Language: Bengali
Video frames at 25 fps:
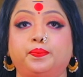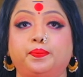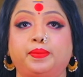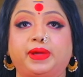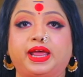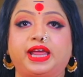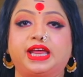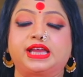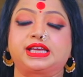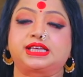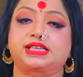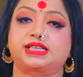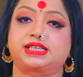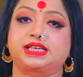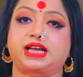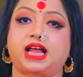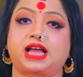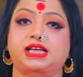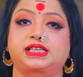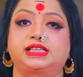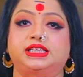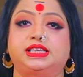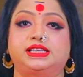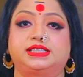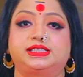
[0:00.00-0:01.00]
মেষ
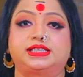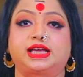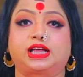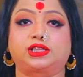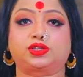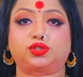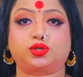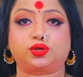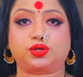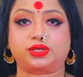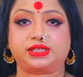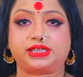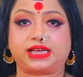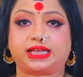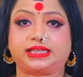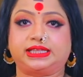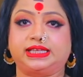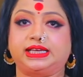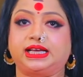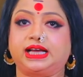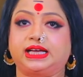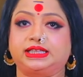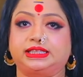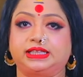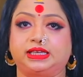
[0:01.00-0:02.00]
রাশির জাতক
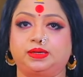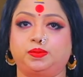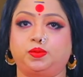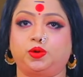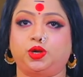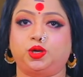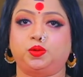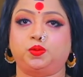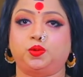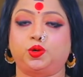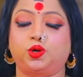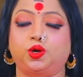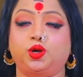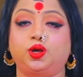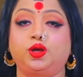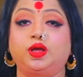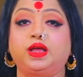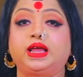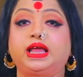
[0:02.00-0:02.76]
জাতিকাদের বলবো